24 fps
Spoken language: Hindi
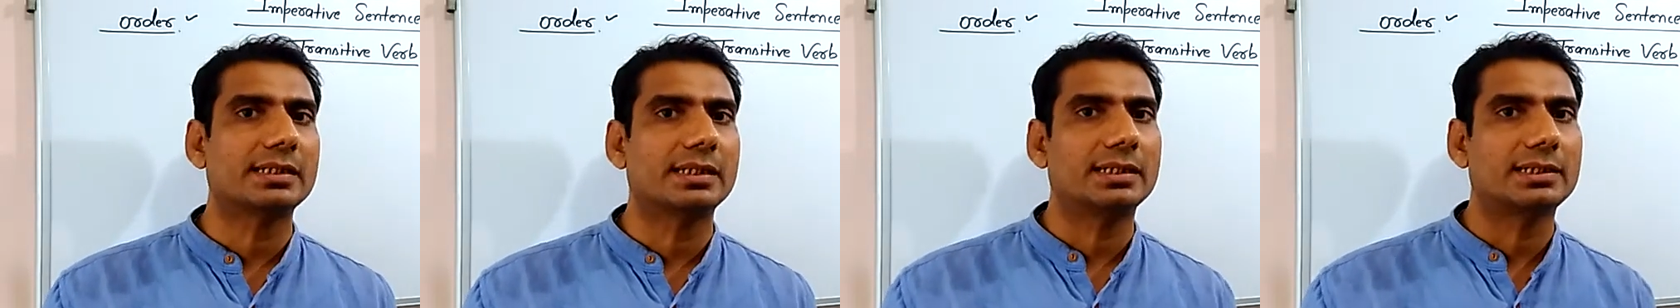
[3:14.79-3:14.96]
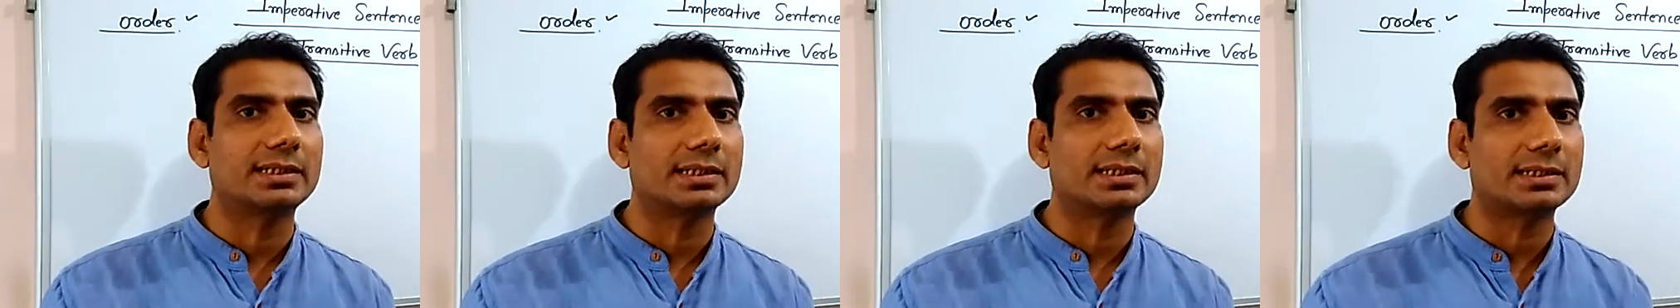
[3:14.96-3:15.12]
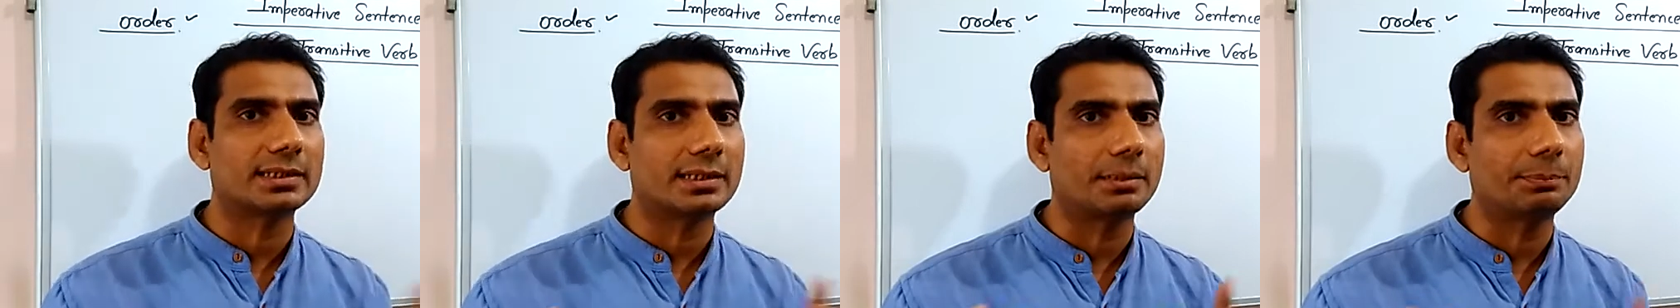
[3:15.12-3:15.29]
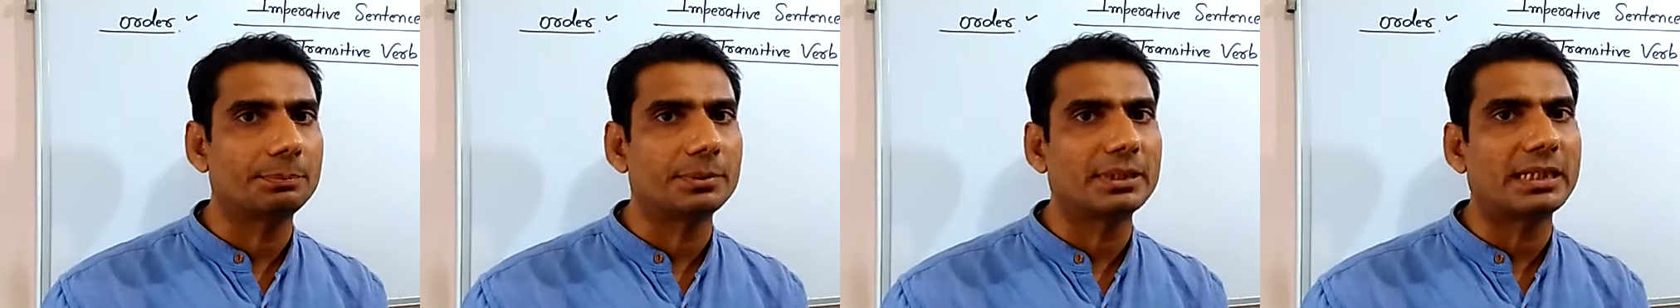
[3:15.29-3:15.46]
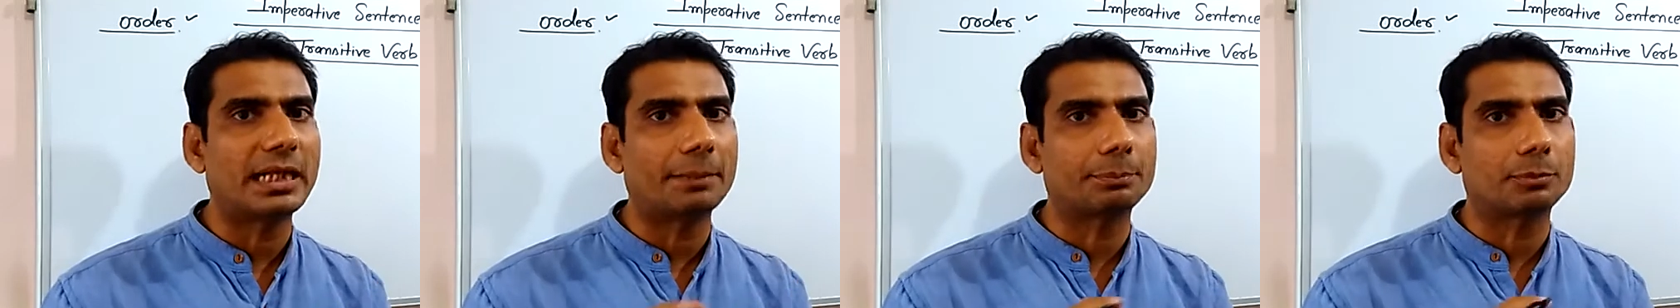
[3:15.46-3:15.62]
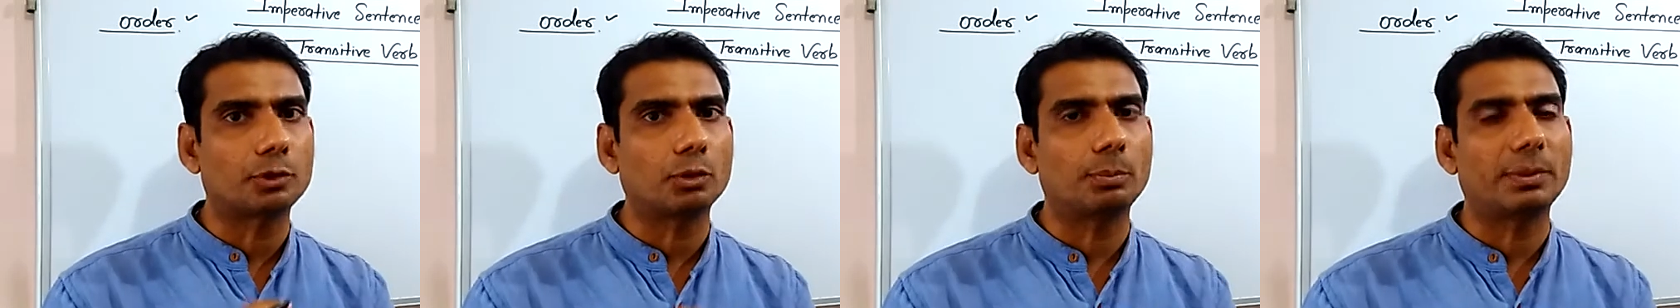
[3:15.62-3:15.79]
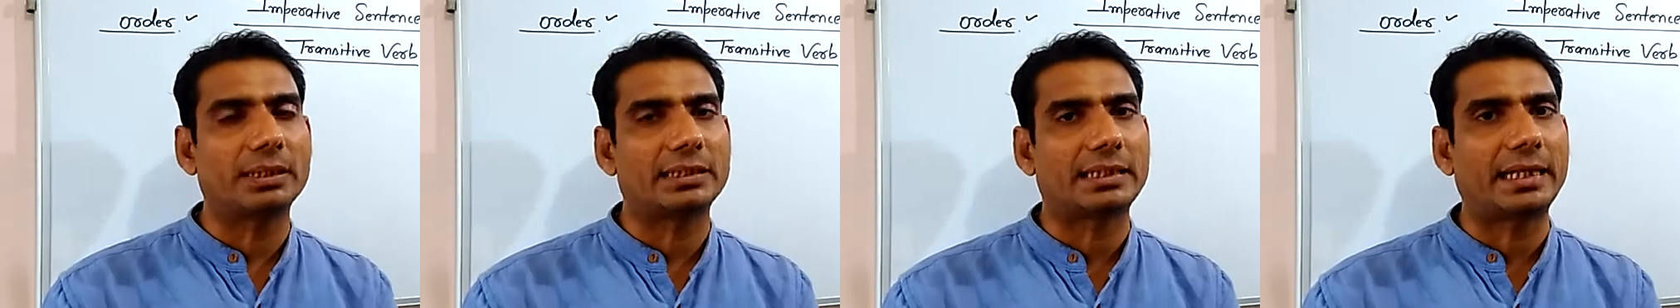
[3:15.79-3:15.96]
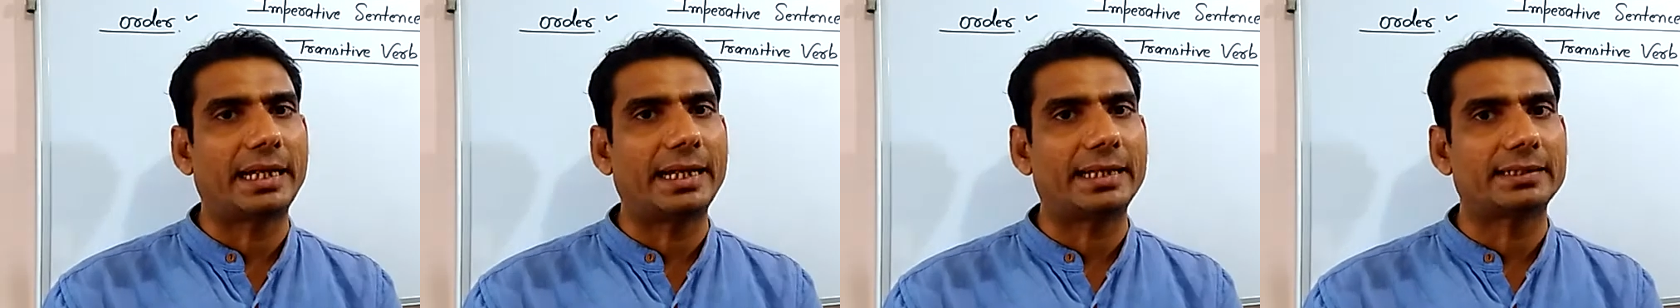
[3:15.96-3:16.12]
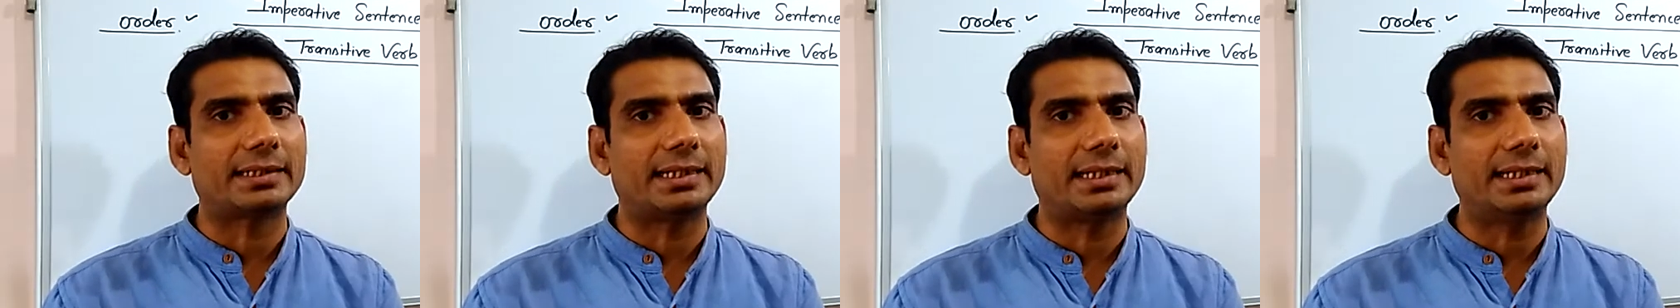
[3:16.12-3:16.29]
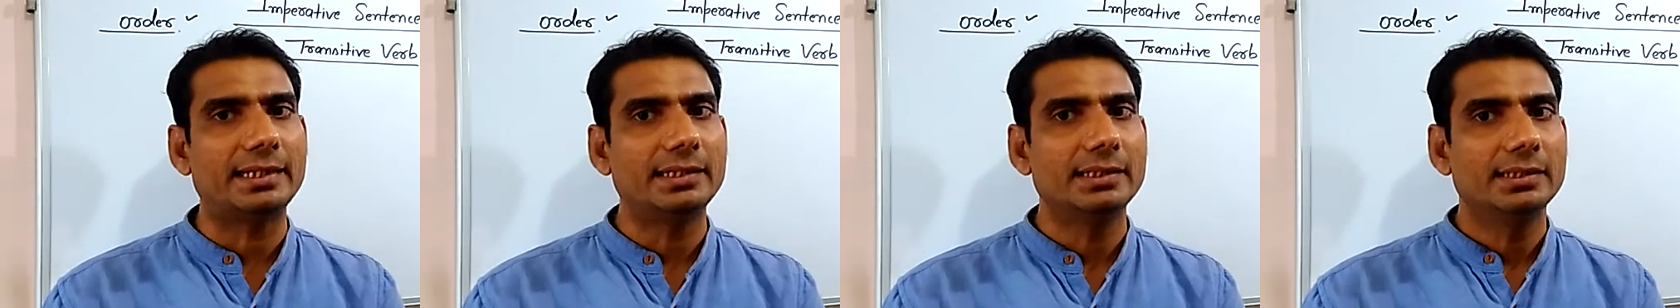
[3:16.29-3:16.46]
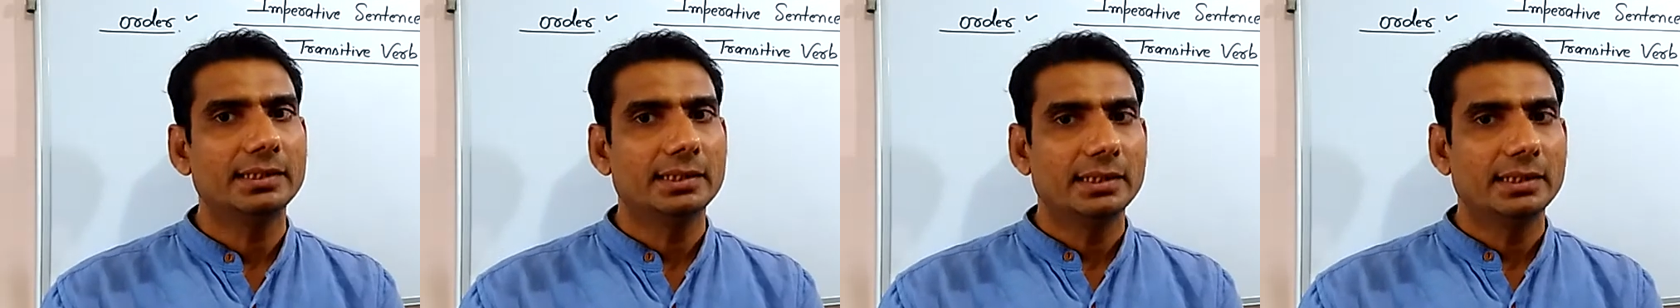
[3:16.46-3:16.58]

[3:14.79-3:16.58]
किए थे तब भी आपको बताया था